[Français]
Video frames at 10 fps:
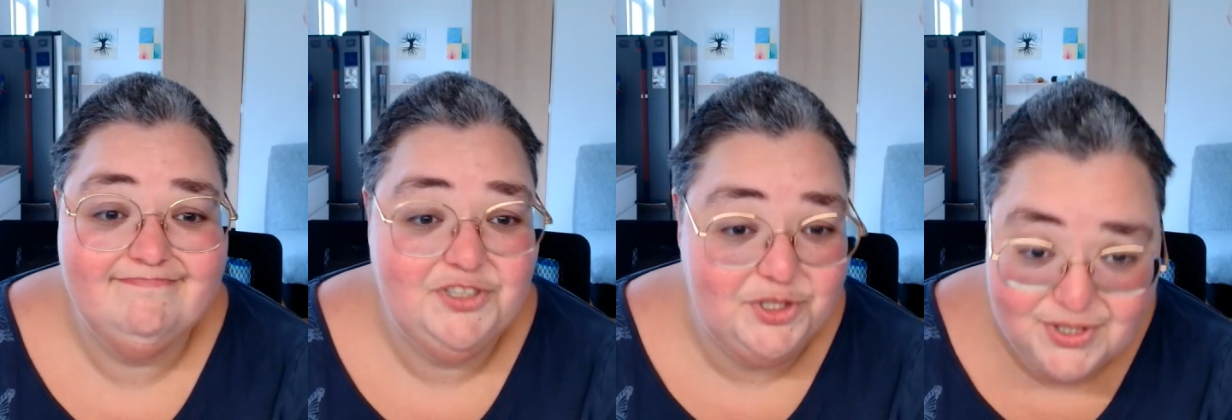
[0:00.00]

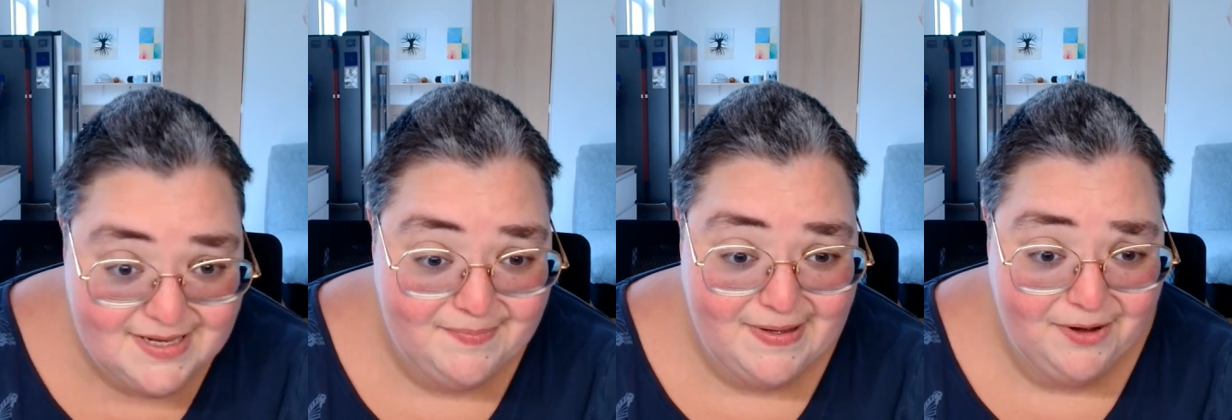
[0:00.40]
je
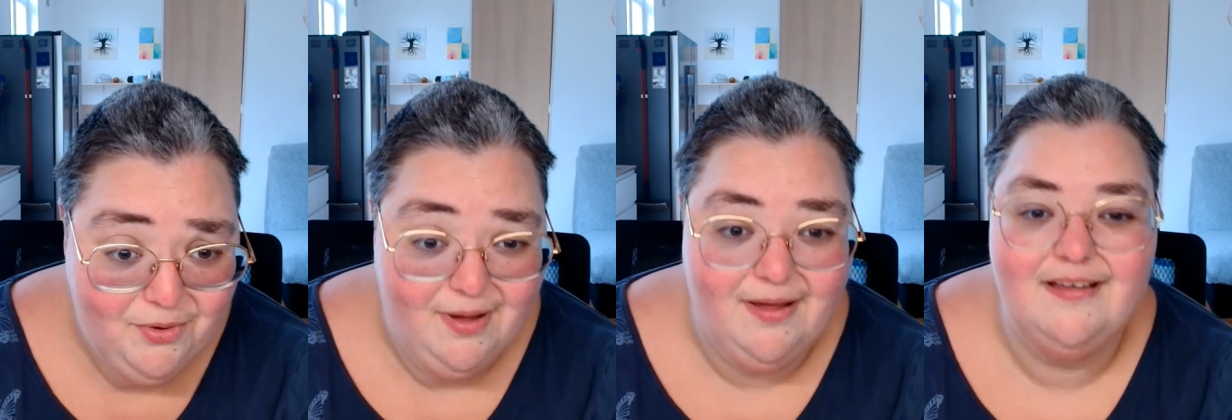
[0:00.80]
sais pas
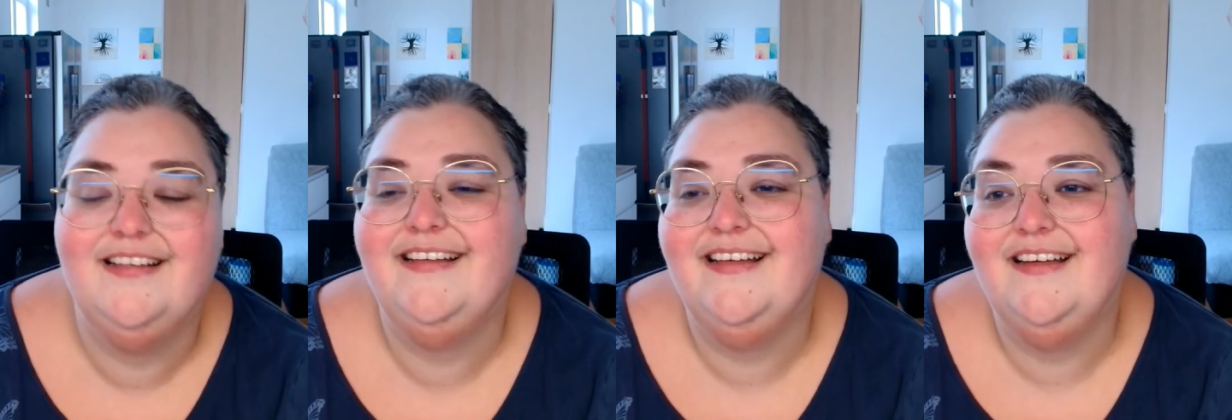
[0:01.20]
quoi
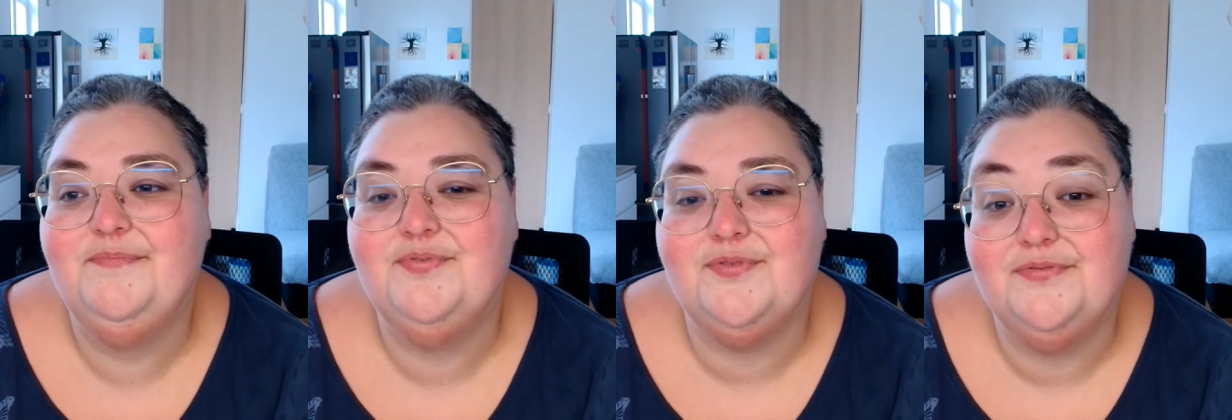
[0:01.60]

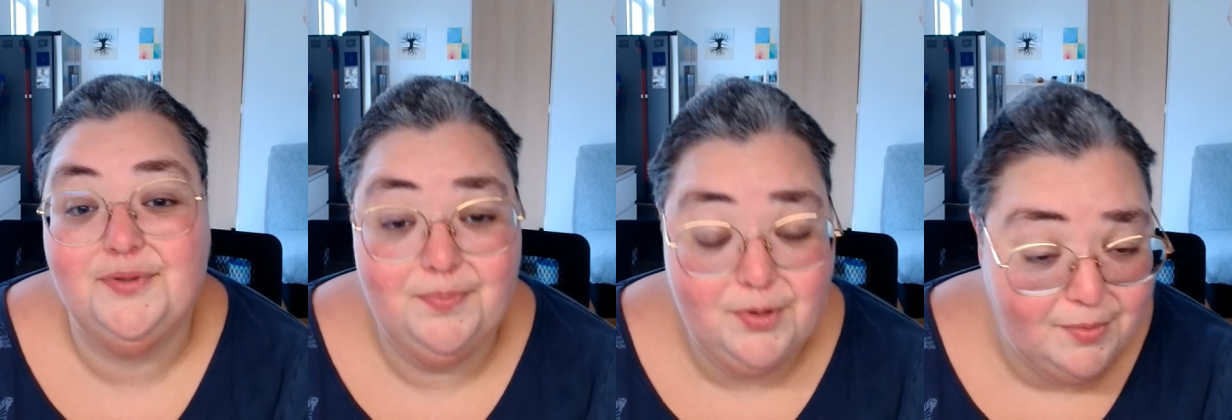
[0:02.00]
pour
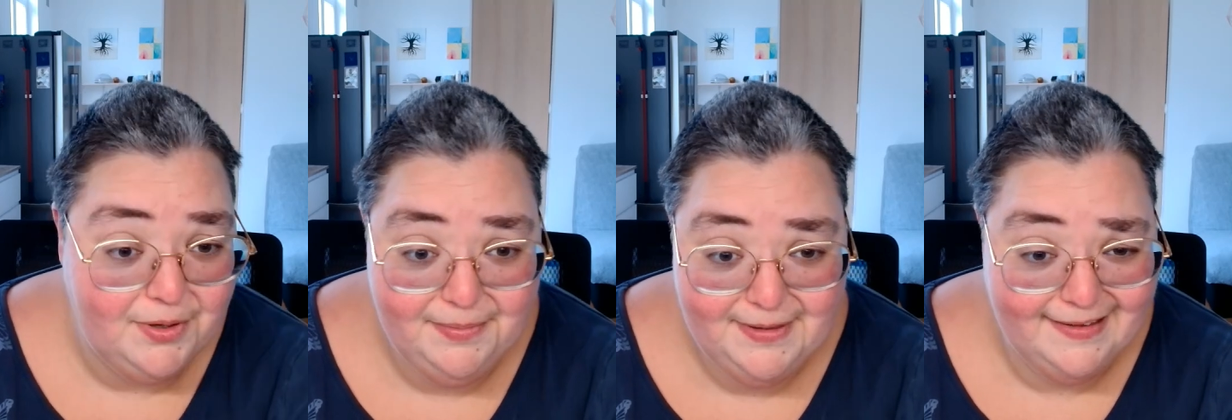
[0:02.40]
votre
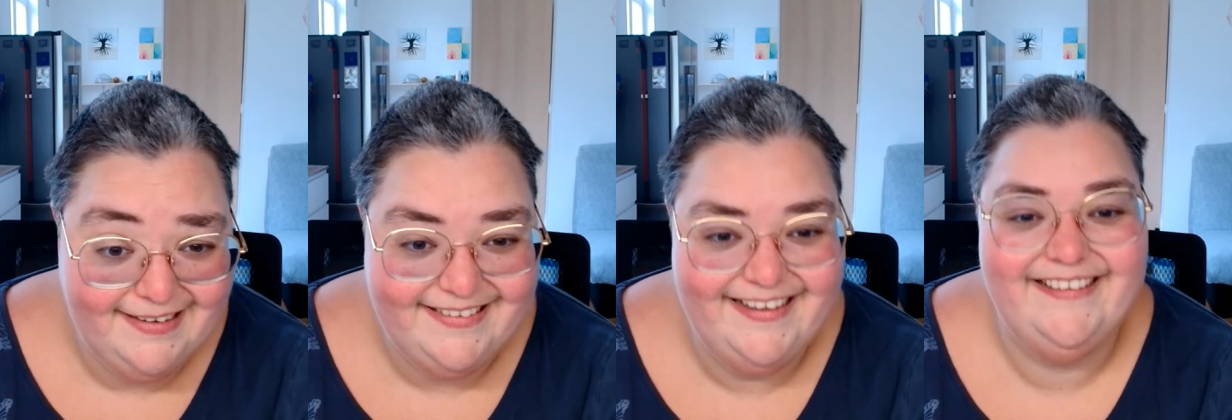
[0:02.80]
propre
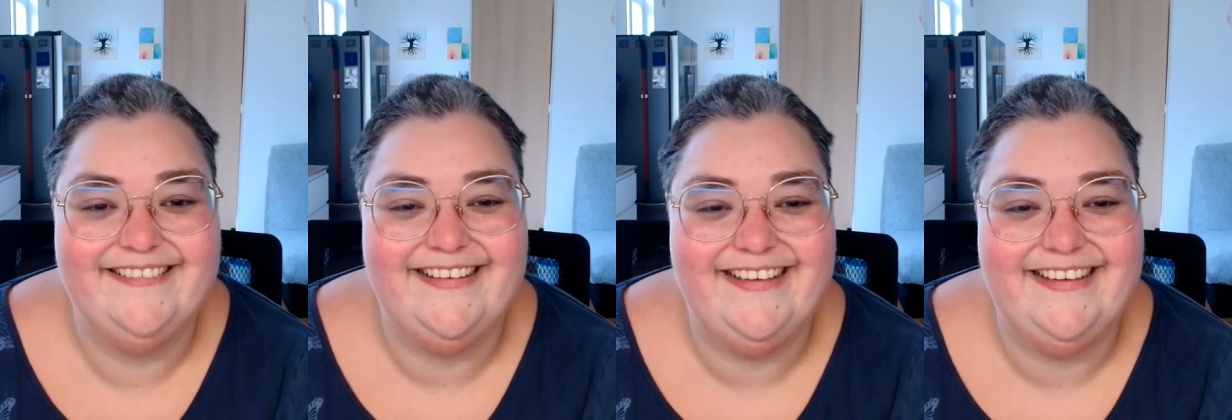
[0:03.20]
bien-être